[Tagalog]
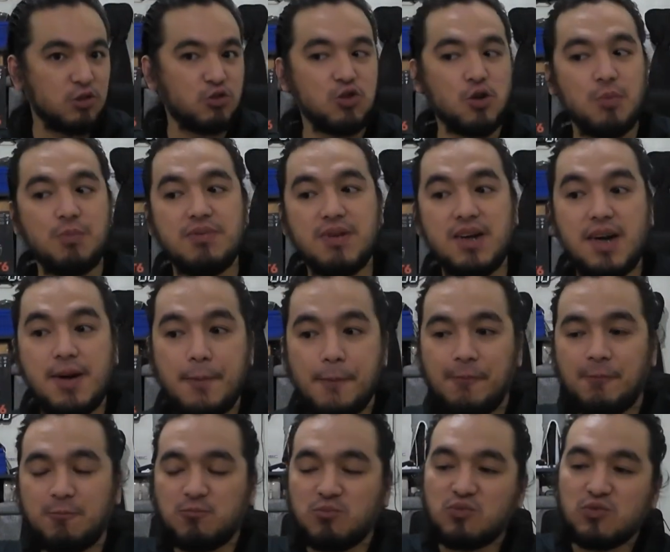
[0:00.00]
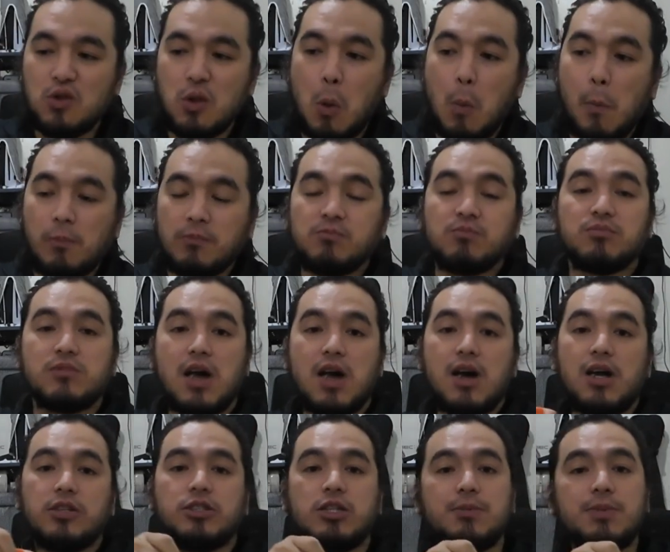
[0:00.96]
sobra
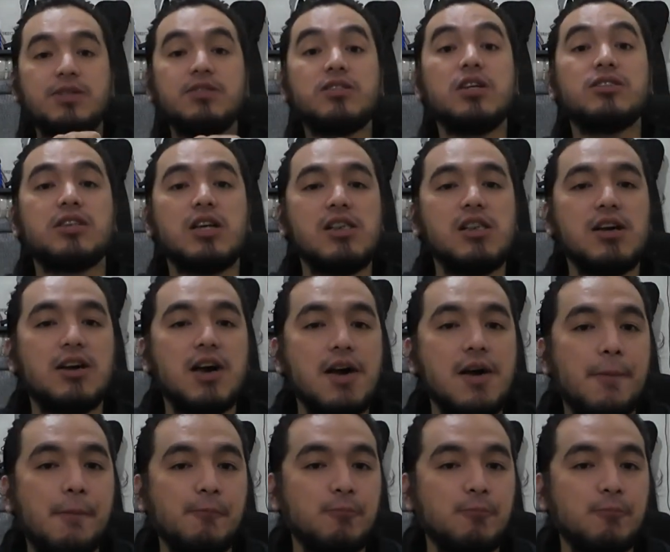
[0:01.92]
makakatipid ko talaga